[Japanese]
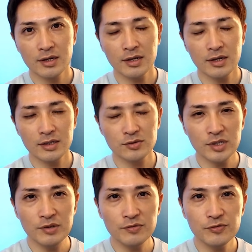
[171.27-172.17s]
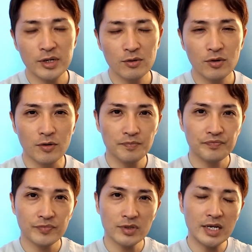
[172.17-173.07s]
えそのインフレを
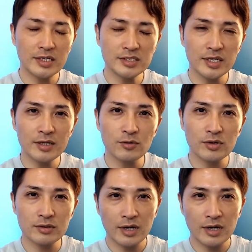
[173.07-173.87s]
適正の